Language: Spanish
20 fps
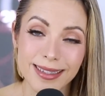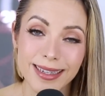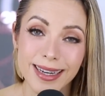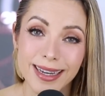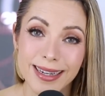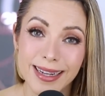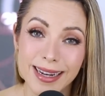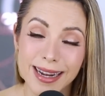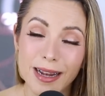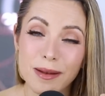
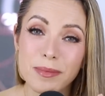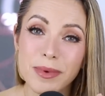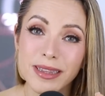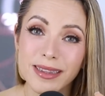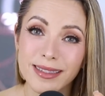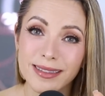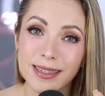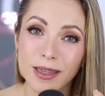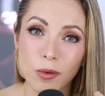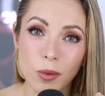
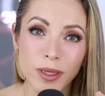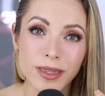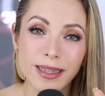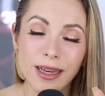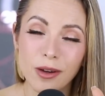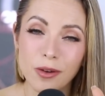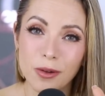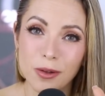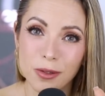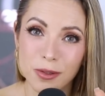generalmente se
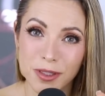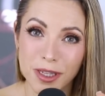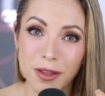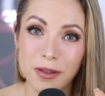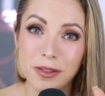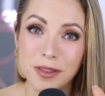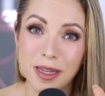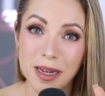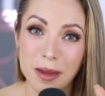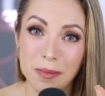cuentan con los
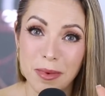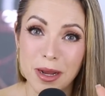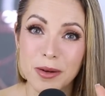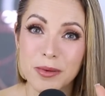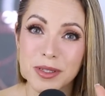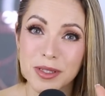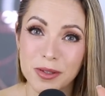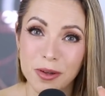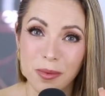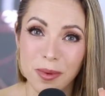dedos de la
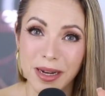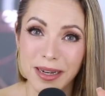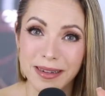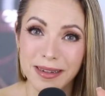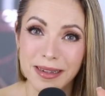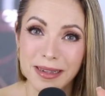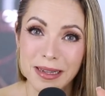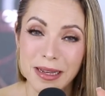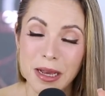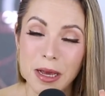mano y sobran,